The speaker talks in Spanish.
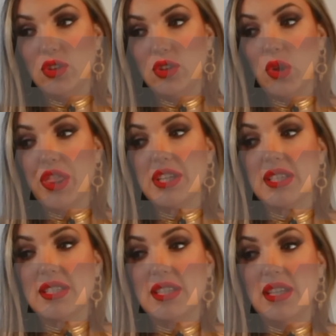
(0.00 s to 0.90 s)

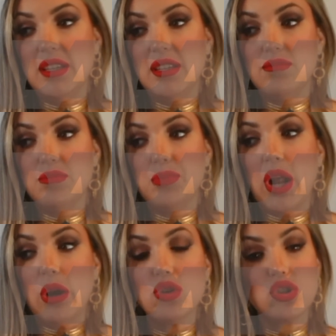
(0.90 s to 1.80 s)
Entonces, si
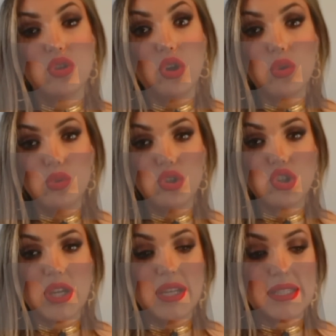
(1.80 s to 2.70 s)
por algo estoy
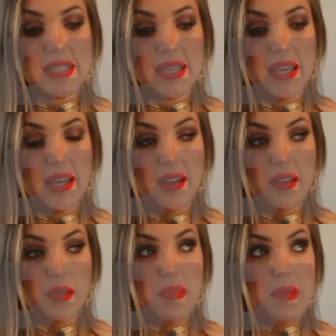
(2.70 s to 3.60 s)
orgullosa es que
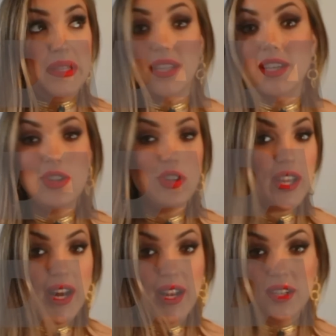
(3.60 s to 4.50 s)
me he mantenido
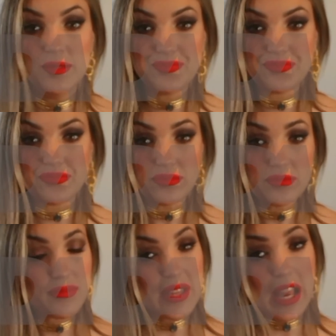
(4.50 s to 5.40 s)
leal
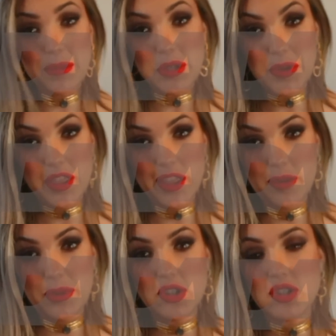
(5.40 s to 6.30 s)
a mis
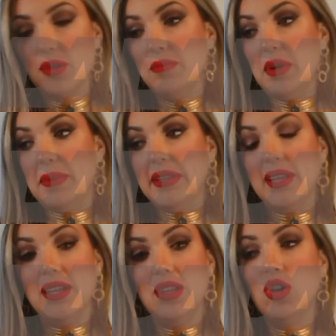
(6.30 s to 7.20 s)
principios, me he
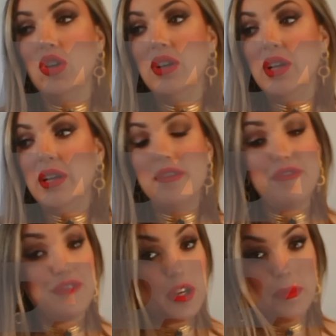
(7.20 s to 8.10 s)
mantenido
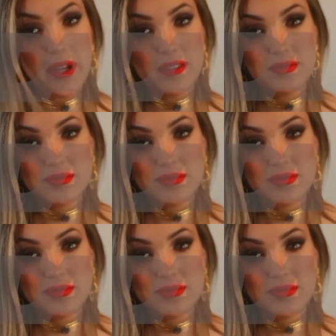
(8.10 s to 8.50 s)
firme